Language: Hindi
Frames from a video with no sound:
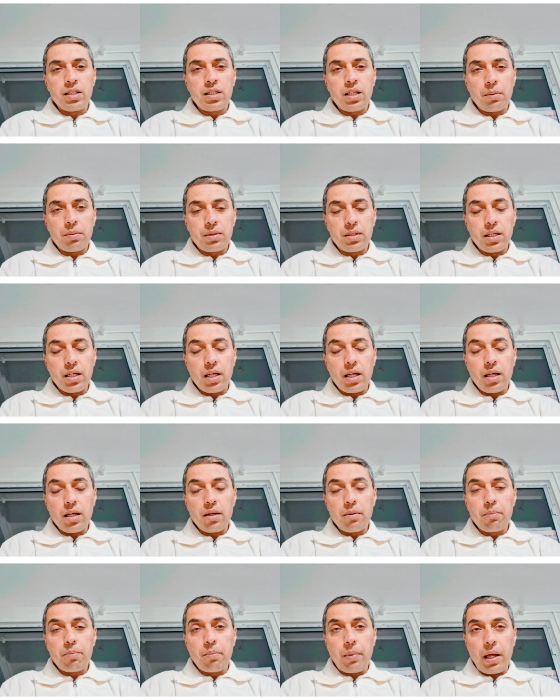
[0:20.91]
सबसे
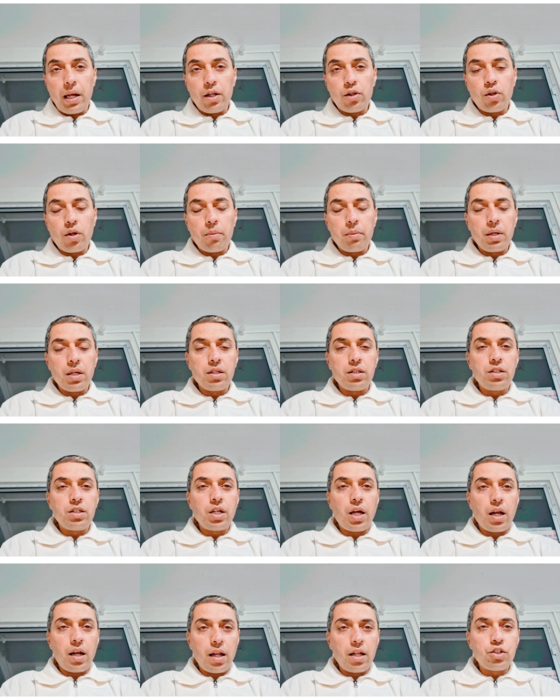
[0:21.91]
पहले तो हम ये
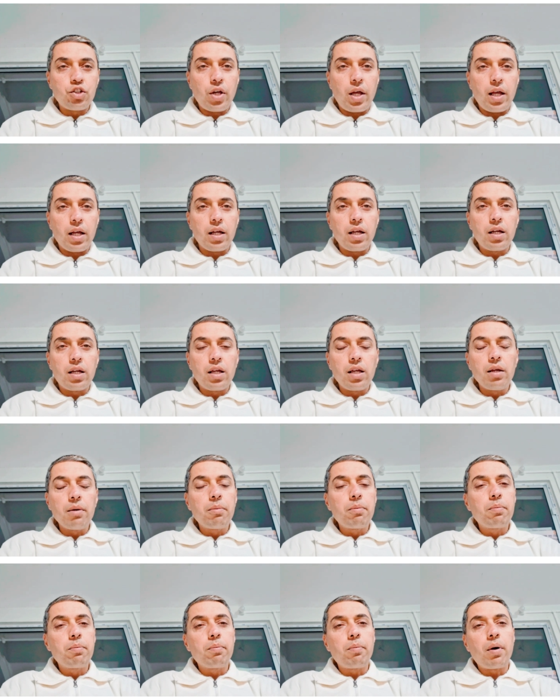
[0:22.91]
जानना चाहेंगे कि
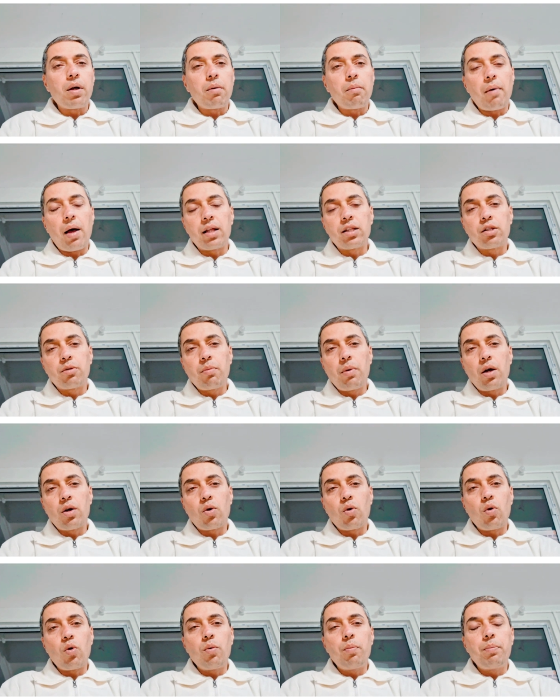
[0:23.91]
परमात्मा
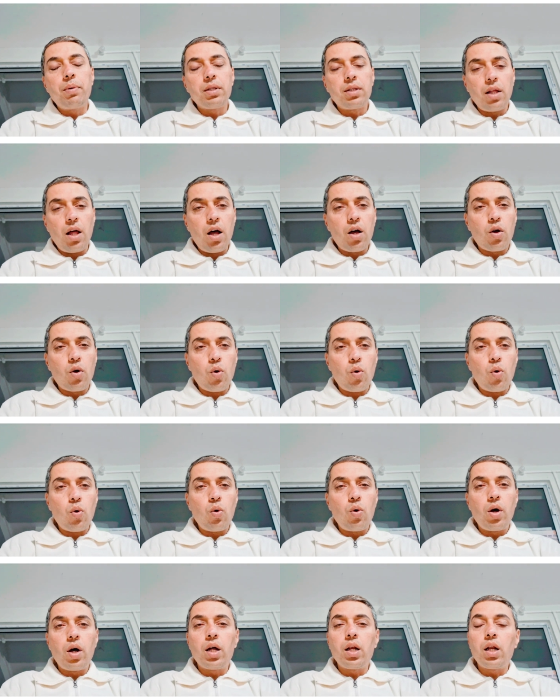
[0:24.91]
को पिता
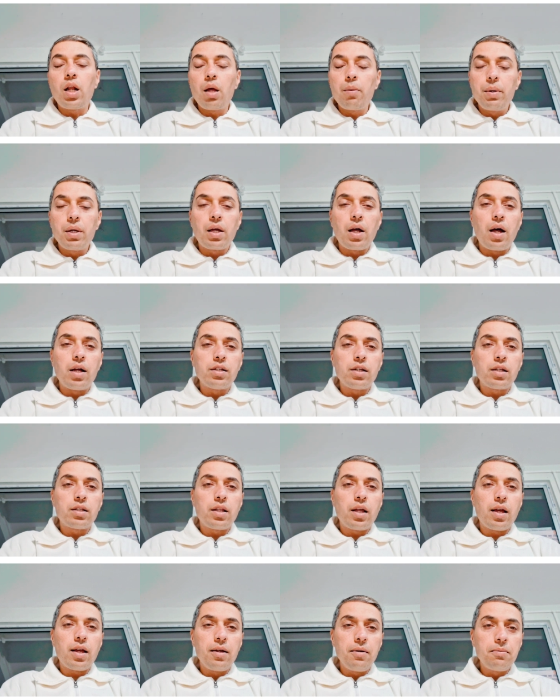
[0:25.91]
को अल्लाह भी कहा
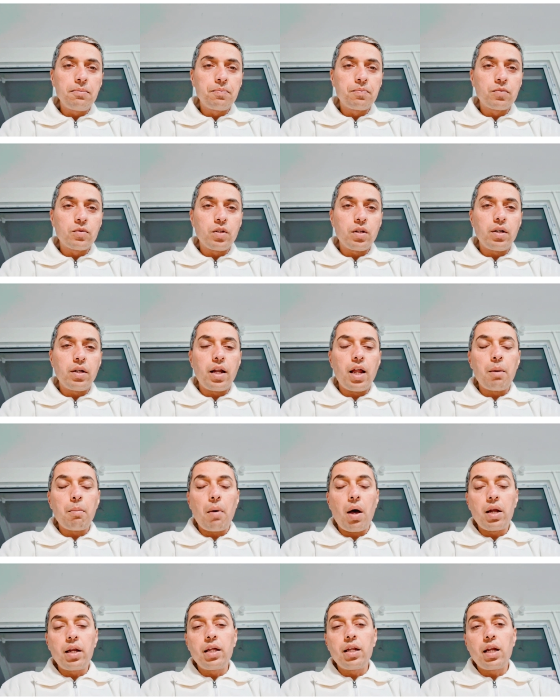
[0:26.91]
जाता है
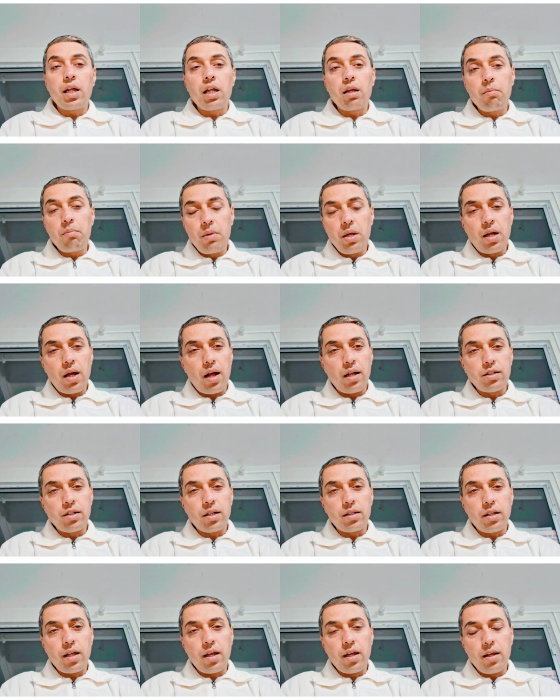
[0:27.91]
रहमान रहीम भी कहा
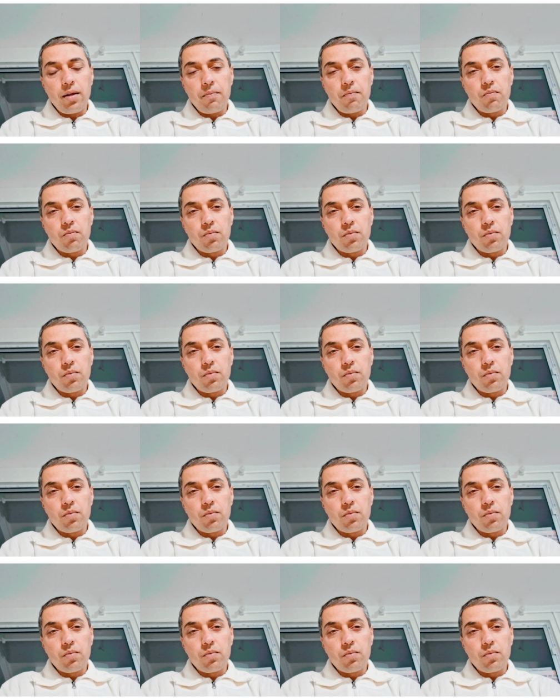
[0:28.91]
जाता है